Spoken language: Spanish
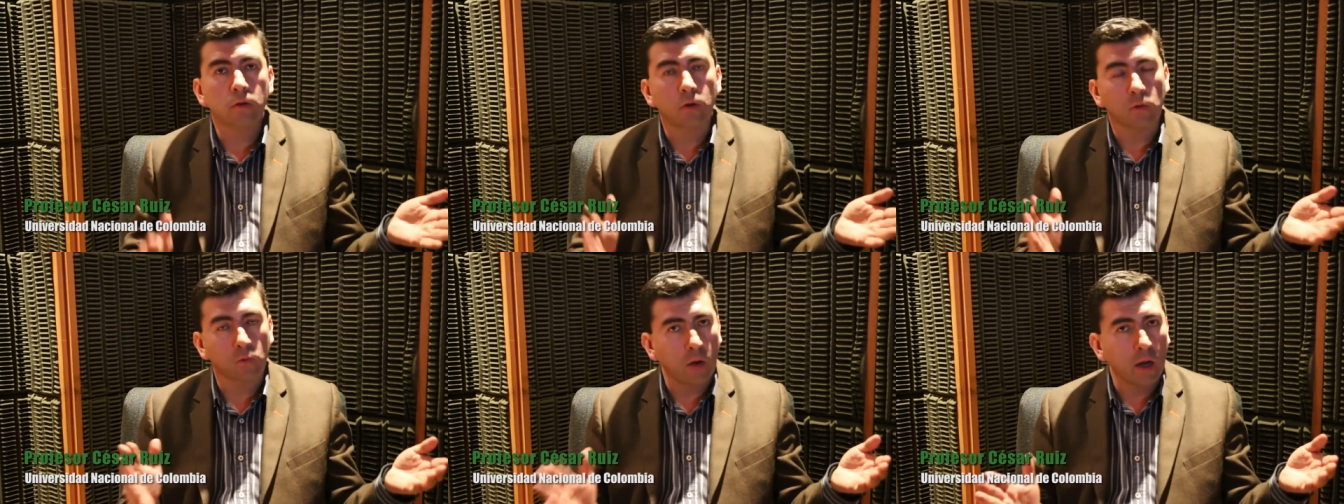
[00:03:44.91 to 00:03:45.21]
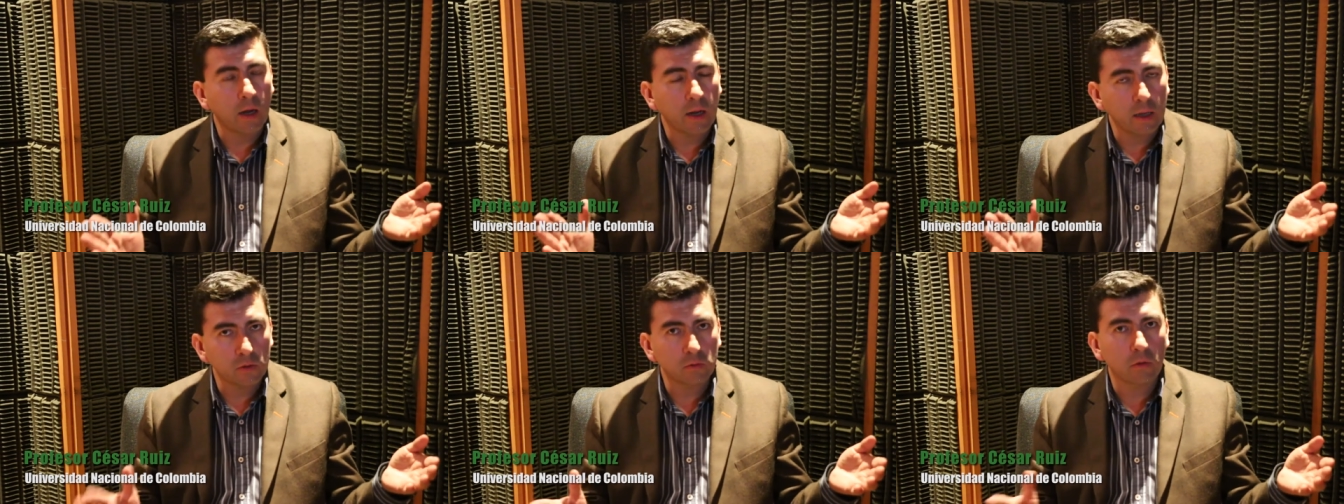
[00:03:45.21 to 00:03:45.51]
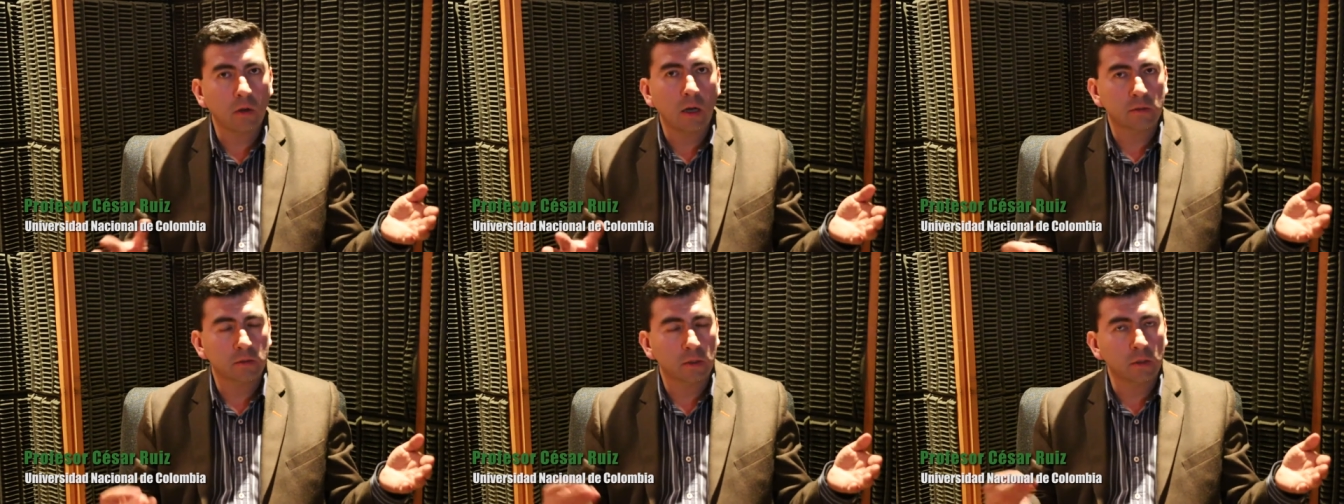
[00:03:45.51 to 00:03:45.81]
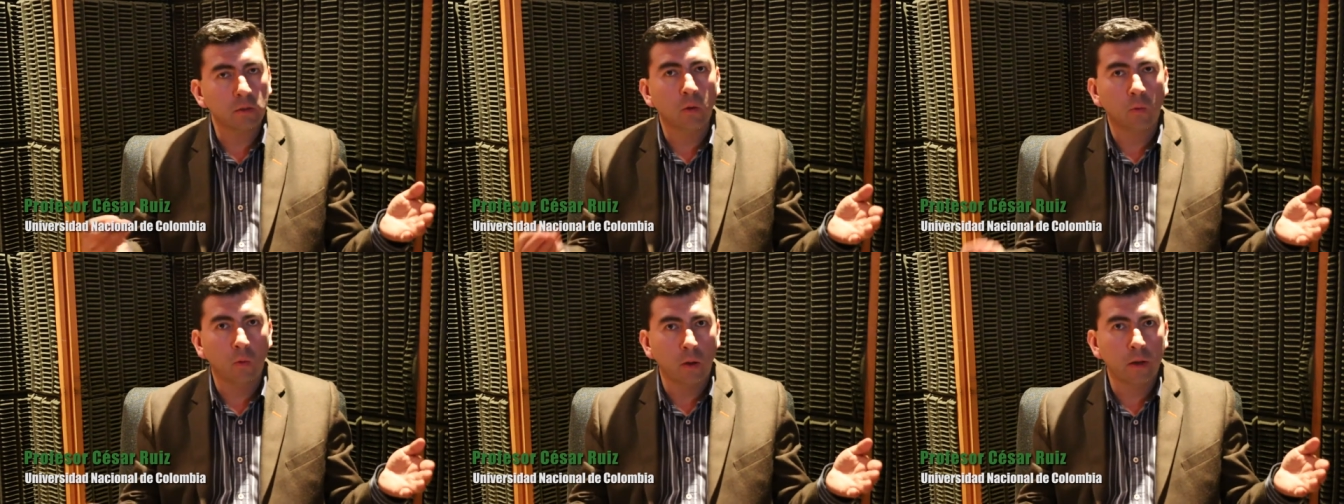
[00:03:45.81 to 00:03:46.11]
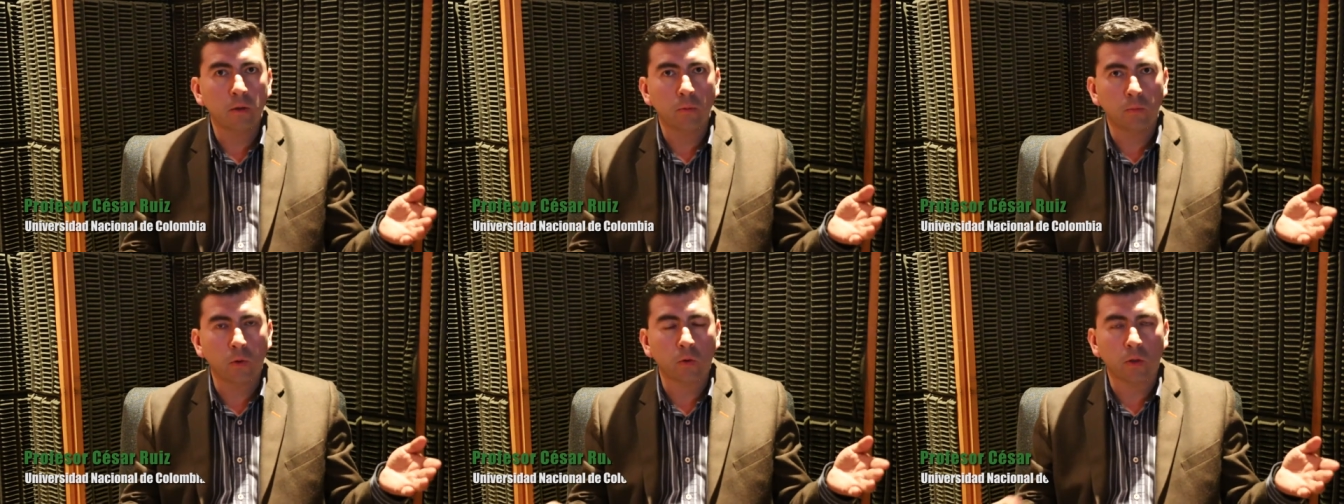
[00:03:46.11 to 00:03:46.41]
lo cual eso ha sido
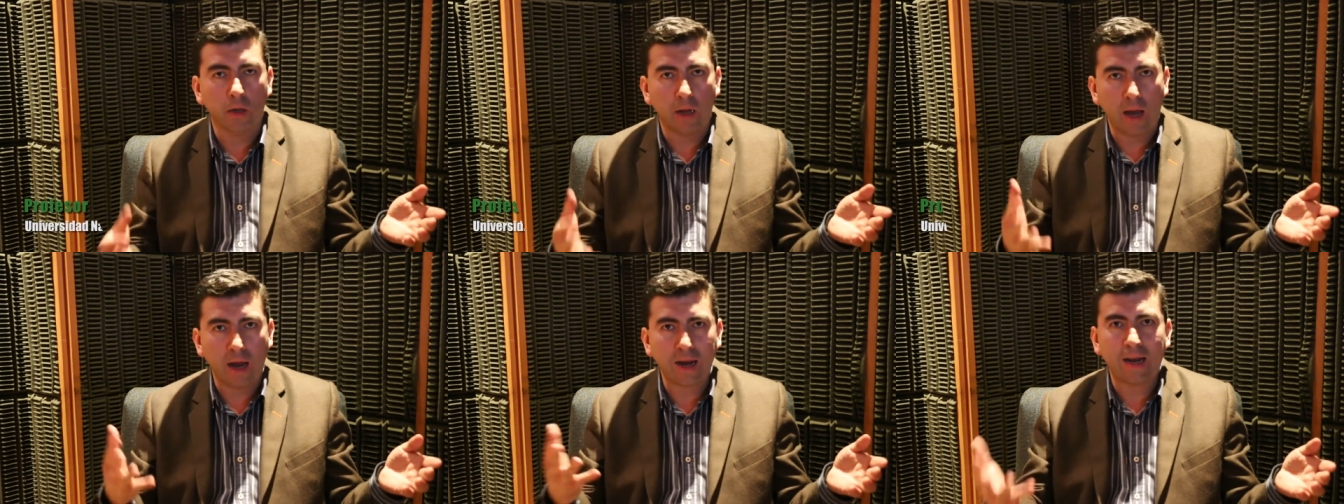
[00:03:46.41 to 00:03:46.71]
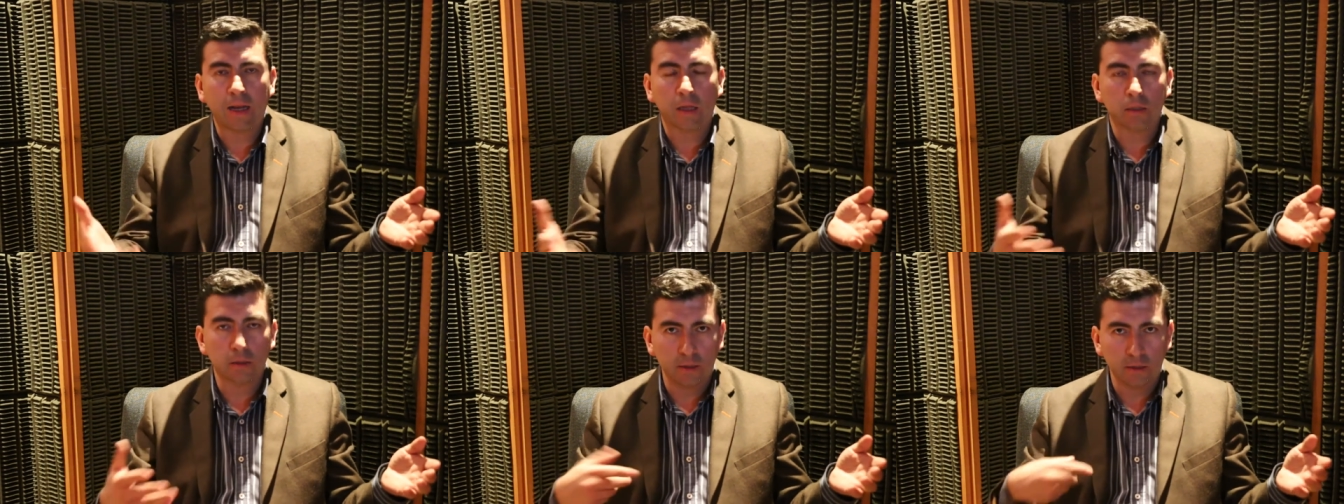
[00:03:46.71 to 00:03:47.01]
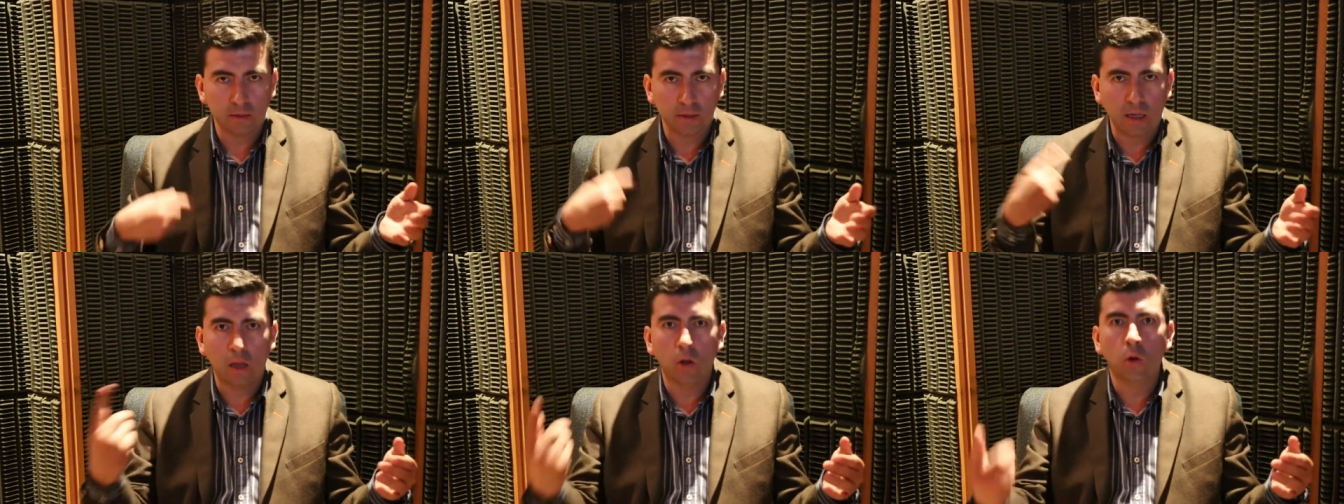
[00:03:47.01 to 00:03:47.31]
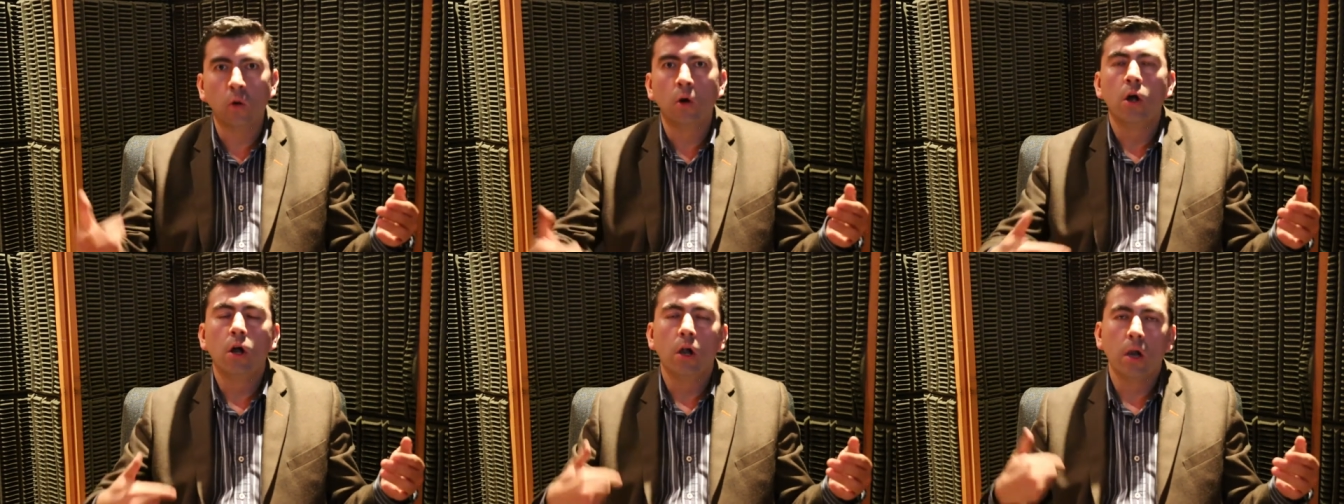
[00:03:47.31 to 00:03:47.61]
bueno porque le ha garantizado